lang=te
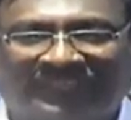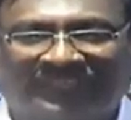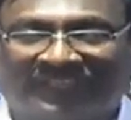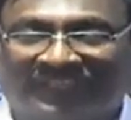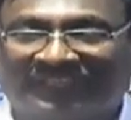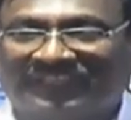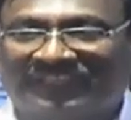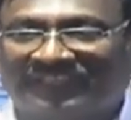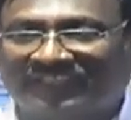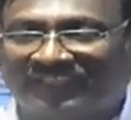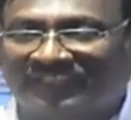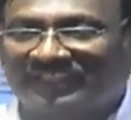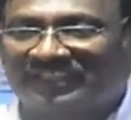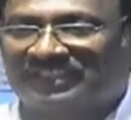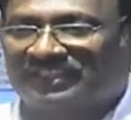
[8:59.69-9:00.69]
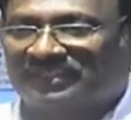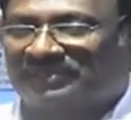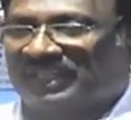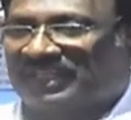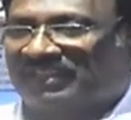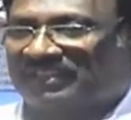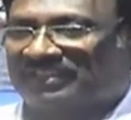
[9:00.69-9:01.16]
కనుక దీని నుంచి
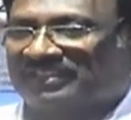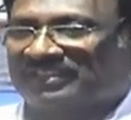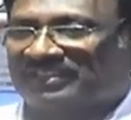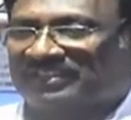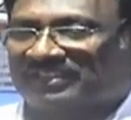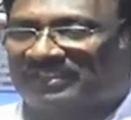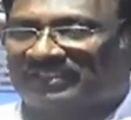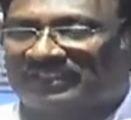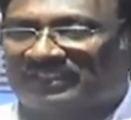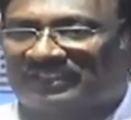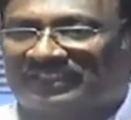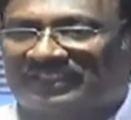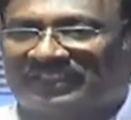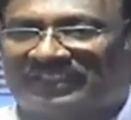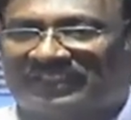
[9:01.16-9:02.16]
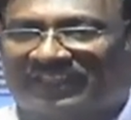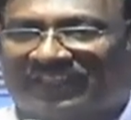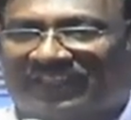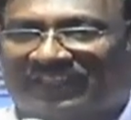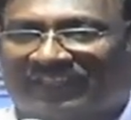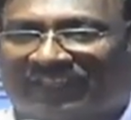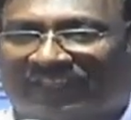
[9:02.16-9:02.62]
మనం అర్థం చేసుకోవాల్సింది ఏంటి
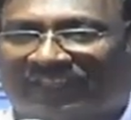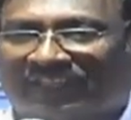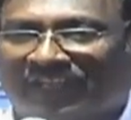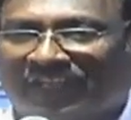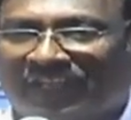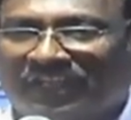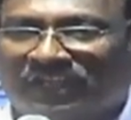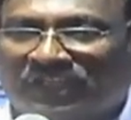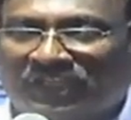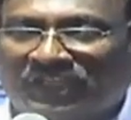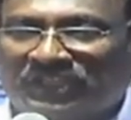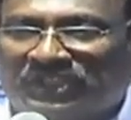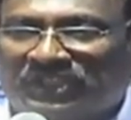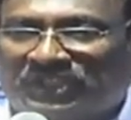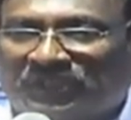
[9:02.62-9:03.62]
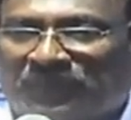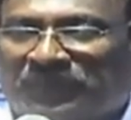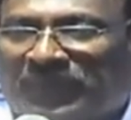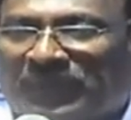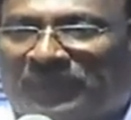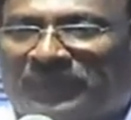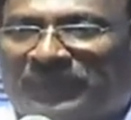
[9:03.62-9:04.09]
అంటే క్రీస్తు
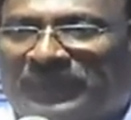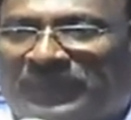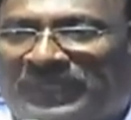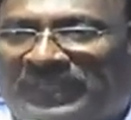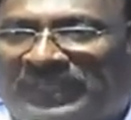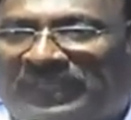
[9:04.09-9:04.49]
ప్రభువుని